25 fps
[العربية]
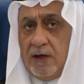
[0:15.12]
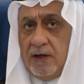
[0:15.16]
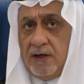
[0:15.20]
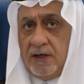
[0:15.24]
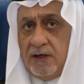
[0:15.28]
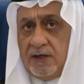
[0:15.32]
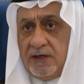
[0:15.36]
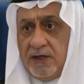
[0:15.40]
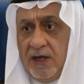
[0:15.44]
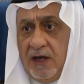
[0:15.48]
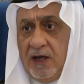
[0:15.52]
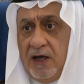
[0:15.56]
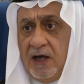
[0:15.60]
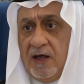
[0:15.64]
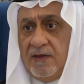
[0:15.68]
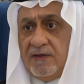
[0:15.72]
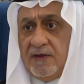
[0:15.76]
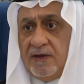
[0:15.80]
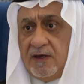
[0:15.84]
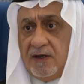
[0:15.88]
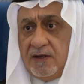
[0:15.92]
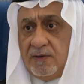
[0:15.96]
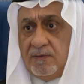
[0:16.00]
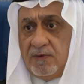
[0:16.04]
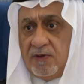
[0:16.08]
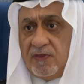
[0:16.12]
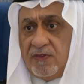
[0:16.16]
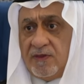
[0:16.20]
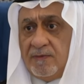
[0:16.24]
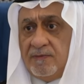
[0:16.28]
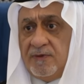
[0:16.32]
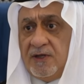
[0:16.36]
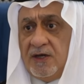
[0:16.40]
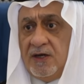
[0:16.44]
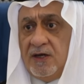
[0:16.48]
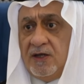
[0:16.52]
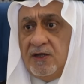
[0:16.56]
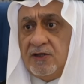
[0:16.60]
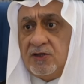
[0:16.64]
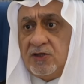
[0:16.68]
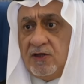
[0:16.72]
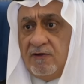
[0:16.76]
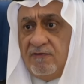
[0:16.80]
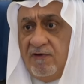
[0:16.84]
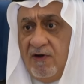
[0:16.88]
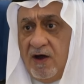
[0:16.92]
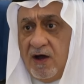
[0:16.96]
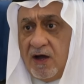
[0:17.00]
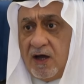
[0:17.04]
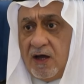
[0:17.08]
المقطع تم نشره في العام
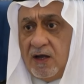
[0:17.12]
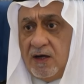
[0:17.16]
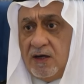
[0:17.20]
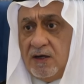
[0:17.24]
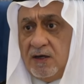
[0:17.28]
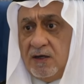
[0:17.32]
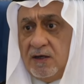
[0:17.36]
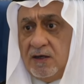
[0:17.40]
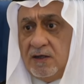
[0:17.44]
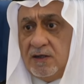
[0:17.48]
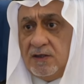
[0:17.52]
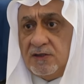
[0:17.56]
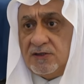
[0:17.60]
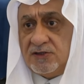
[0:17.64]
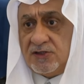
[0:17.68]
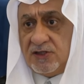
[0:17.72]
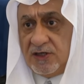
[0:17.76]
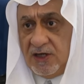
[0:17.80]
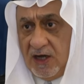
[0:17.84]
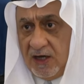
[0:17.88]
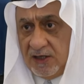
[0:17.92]
2014